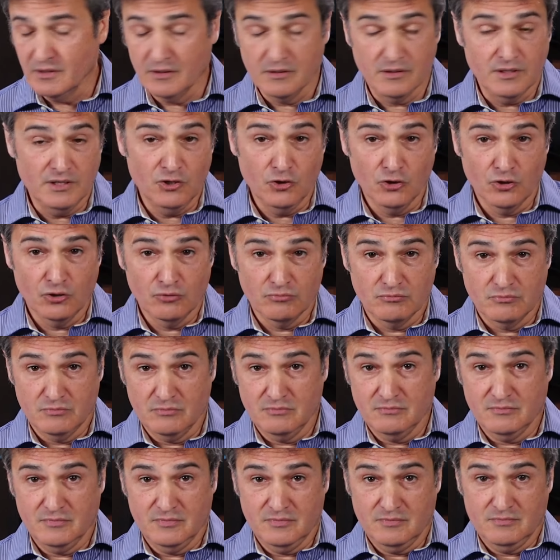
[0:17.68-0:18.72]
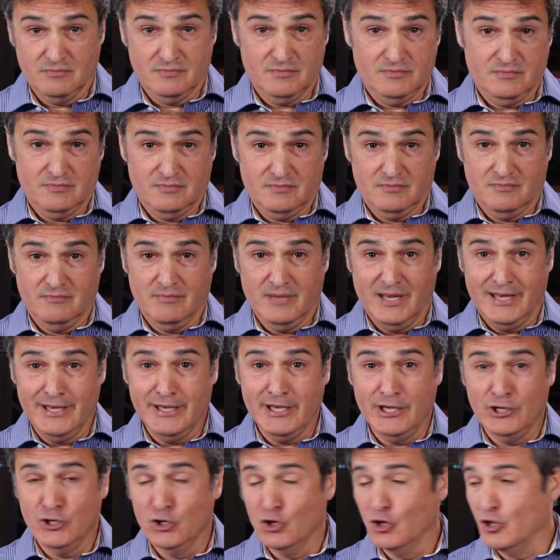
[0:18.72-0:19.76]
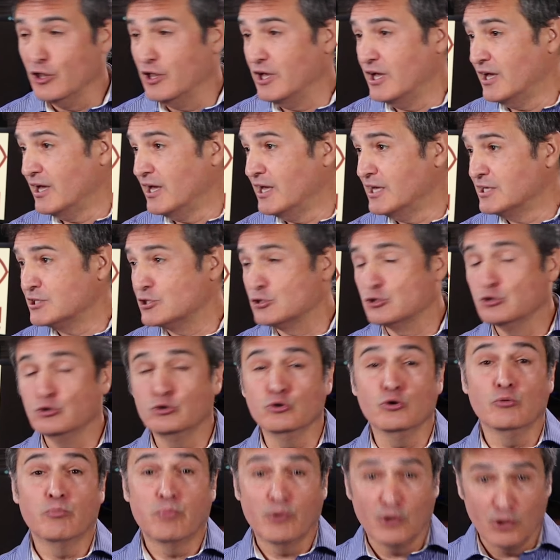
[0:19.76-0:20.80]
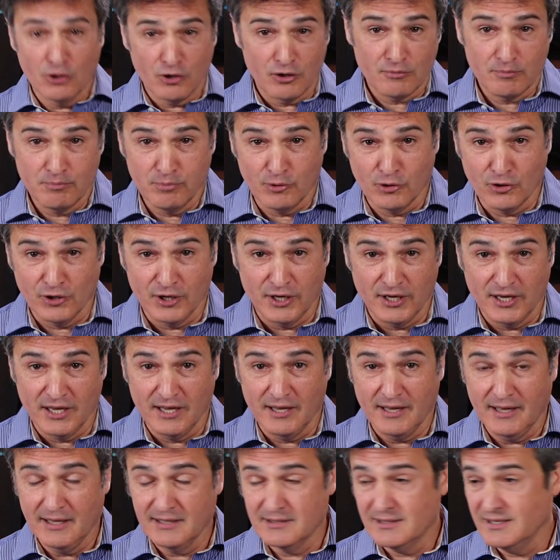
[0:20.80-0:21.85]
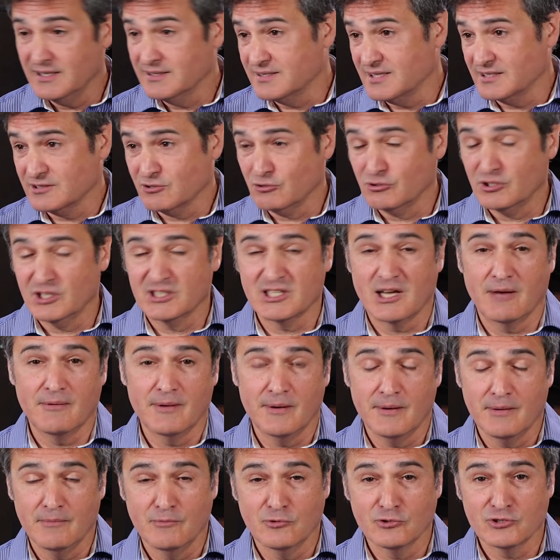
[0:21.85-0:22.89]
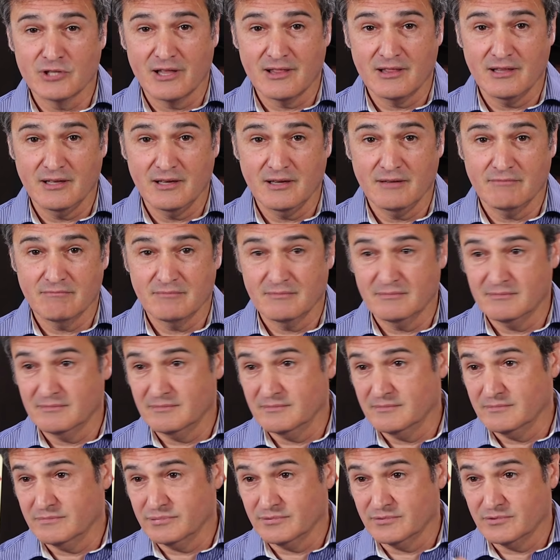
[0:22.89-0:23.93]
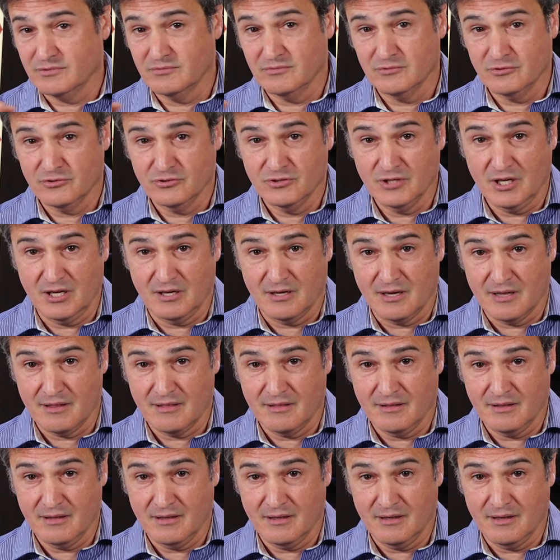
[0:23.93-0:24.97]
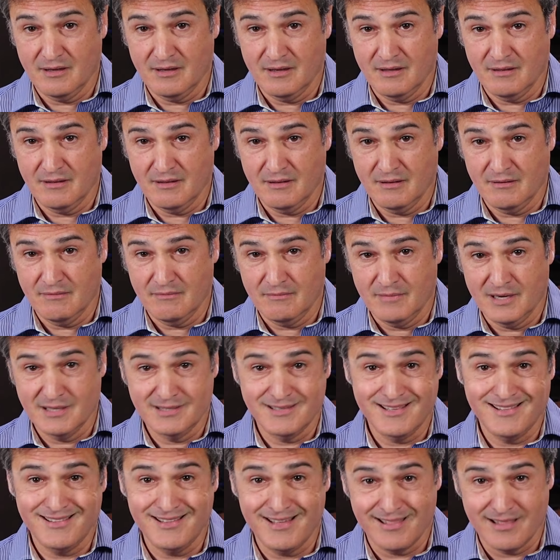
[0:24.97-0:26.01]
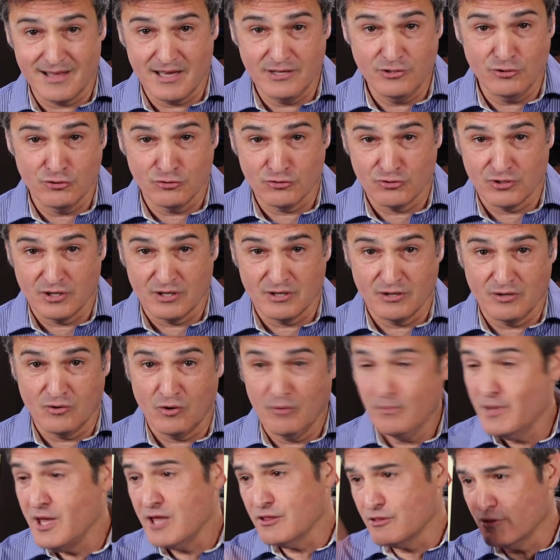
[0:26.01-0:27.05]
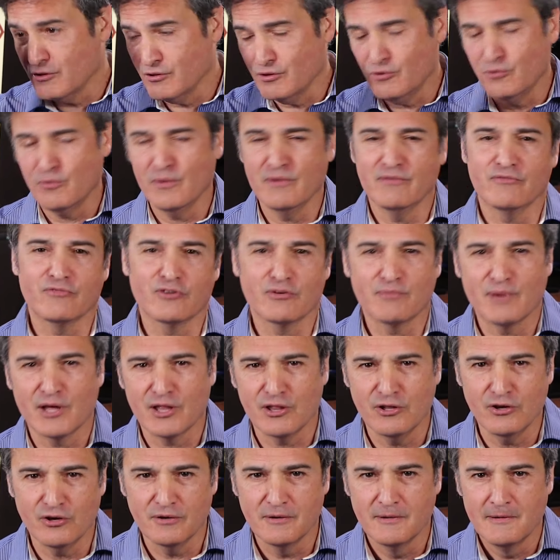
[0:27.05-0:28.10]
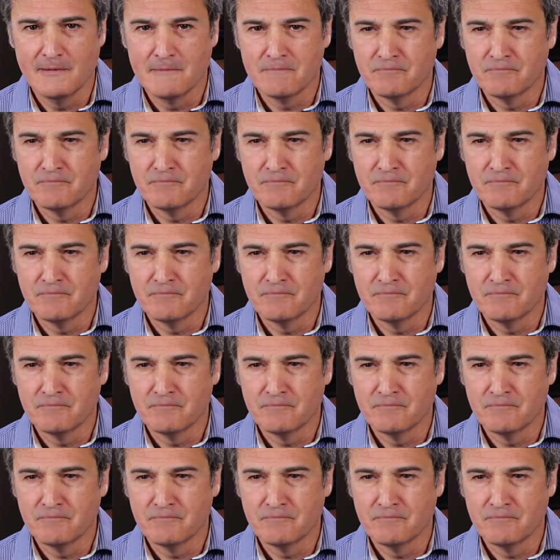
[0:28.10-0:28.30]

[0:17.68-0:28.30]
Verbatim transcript: y yo lleno de estupor, porque e-, estas cosas hablábamos hace, pues, no sé, hace más de 10 años, al comienzo de Cuba Información,